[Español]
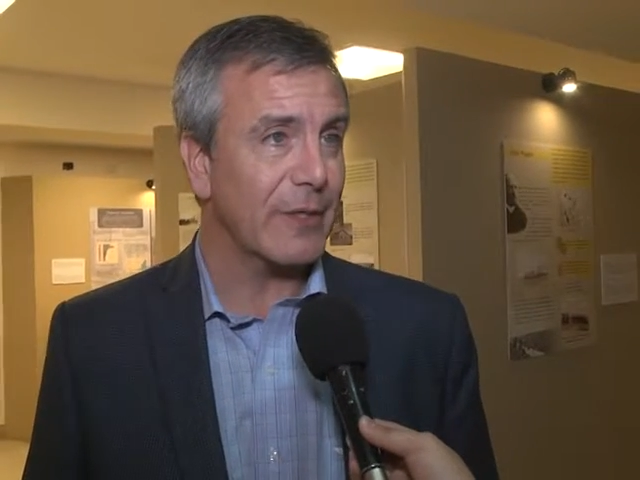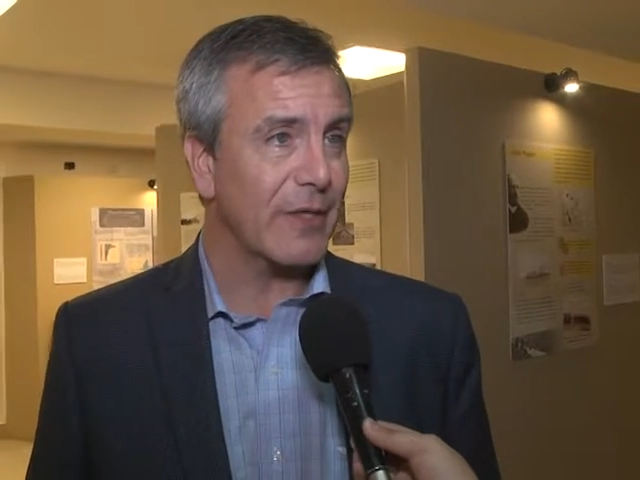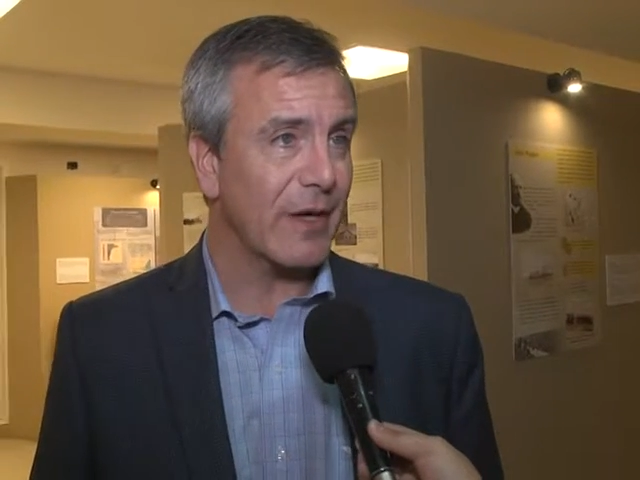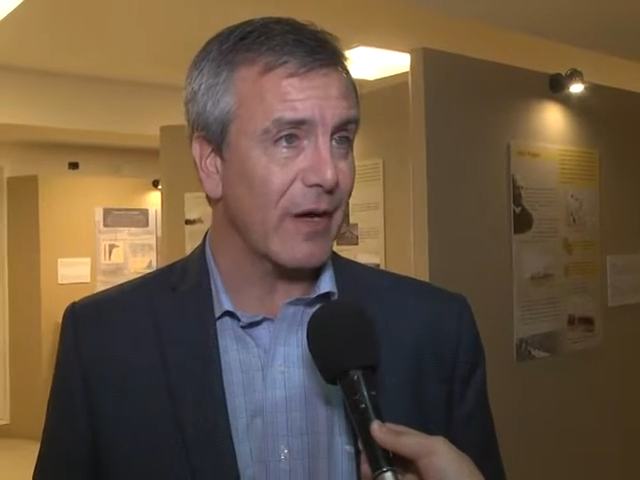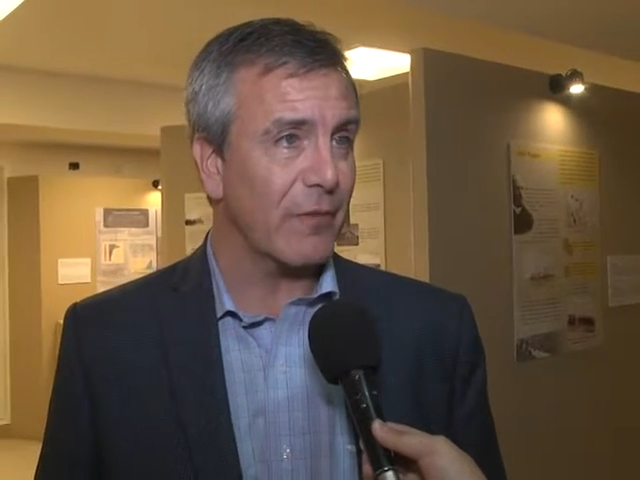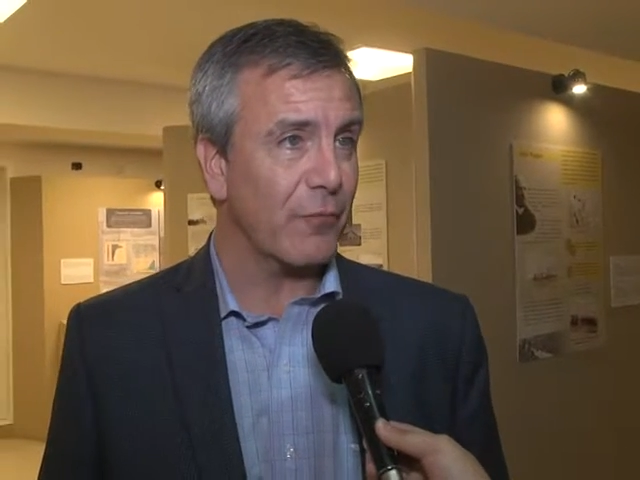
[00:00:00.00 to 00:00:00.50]
en
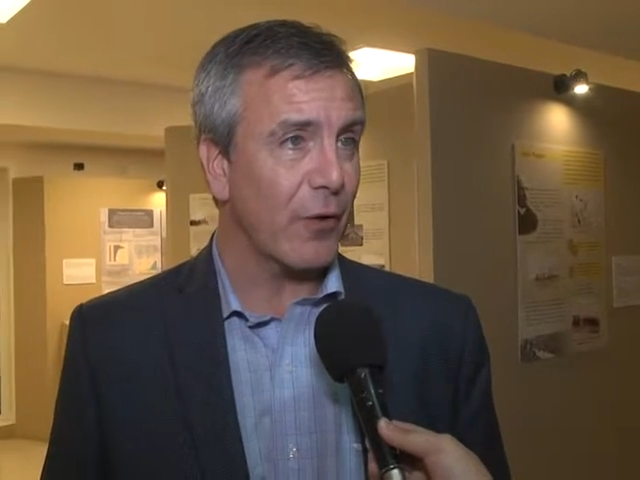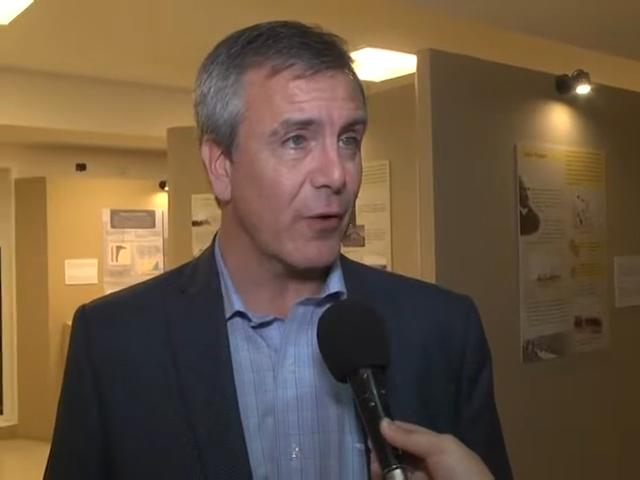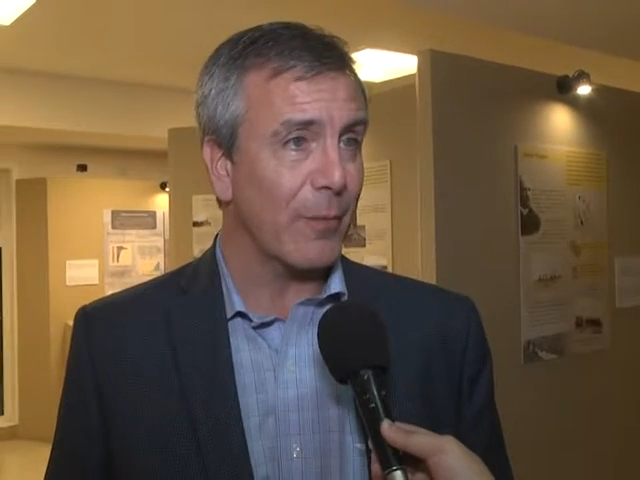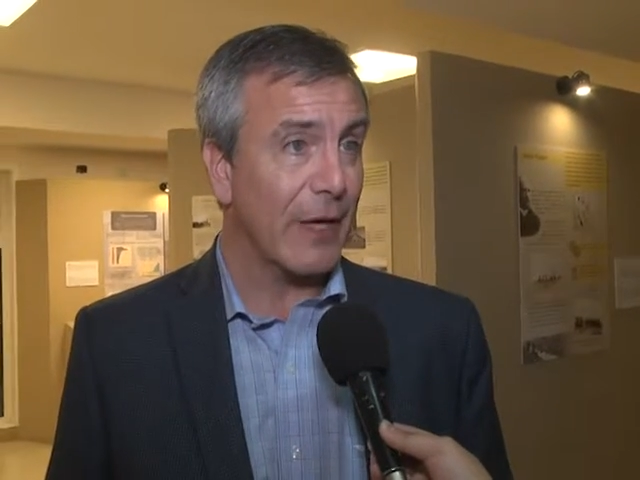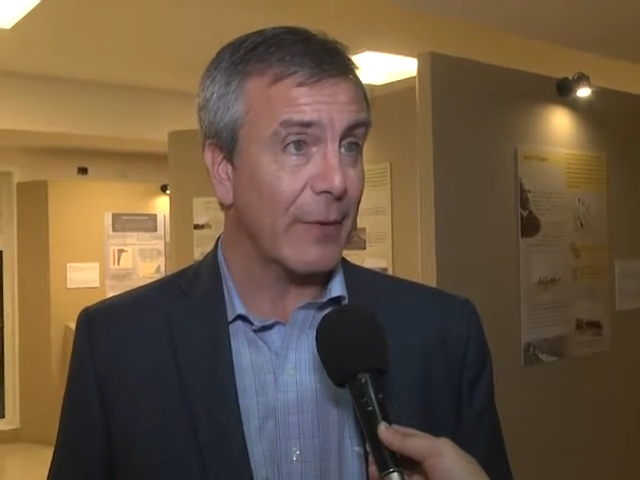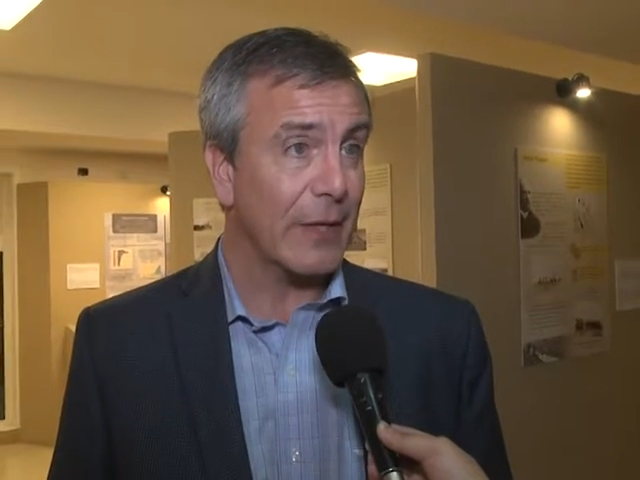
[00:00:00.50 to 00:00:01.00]
Tierra del
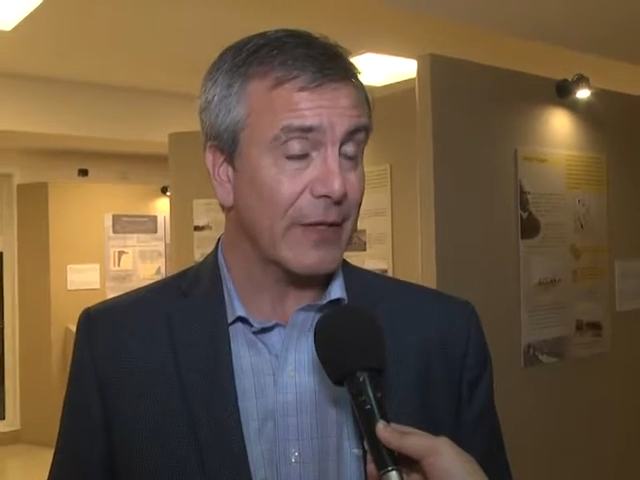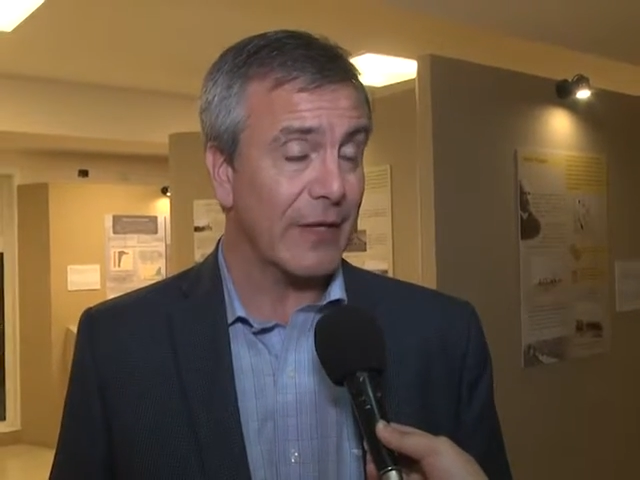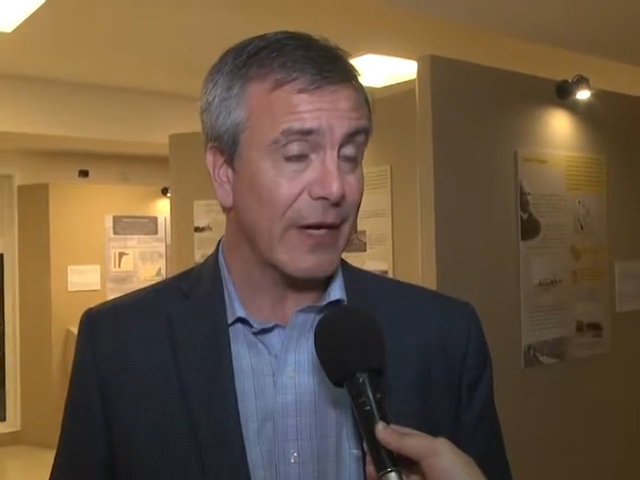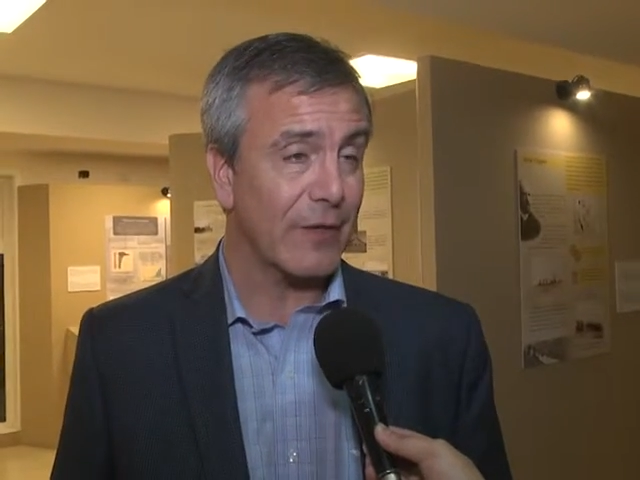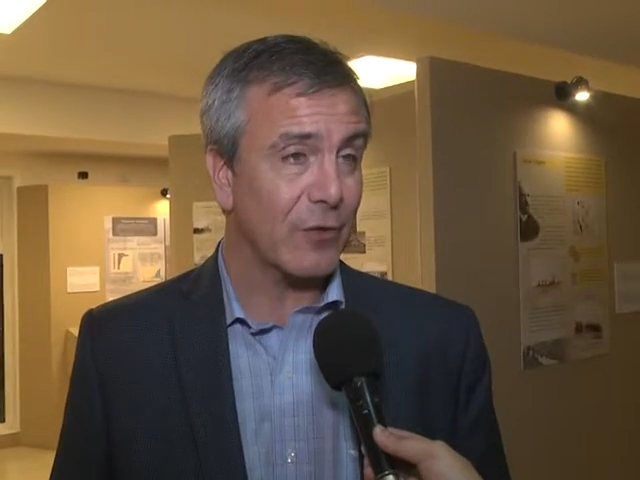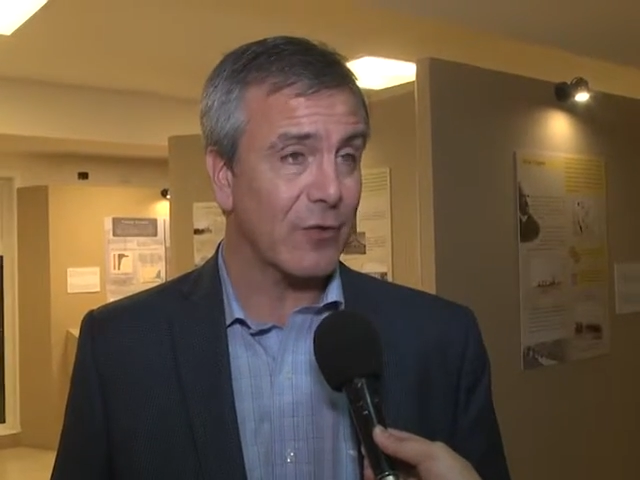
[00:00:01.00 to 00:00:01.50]
Fuego, más de
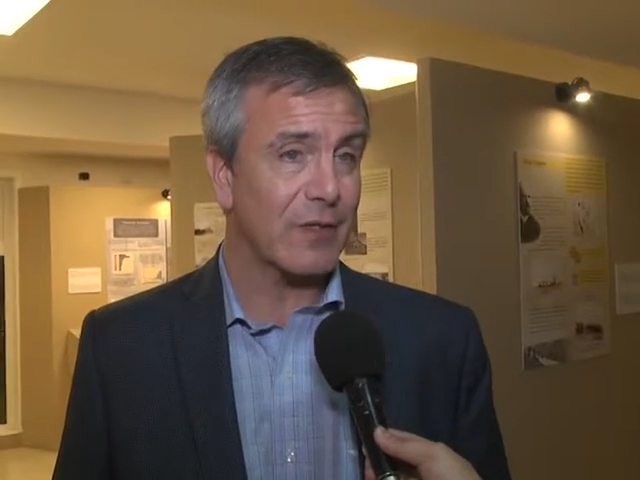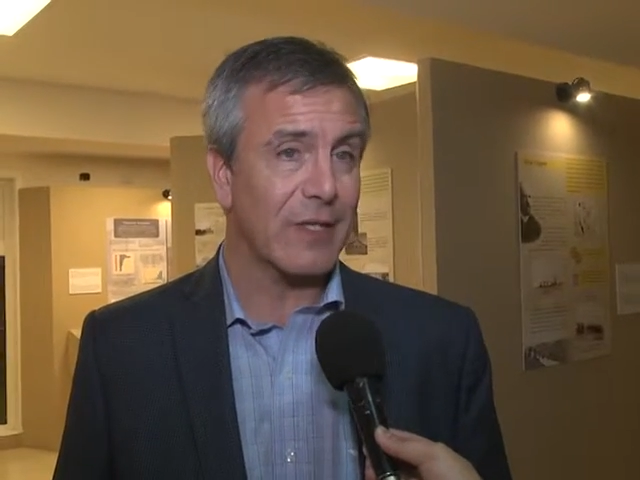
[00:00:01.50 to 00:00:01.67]
20 años.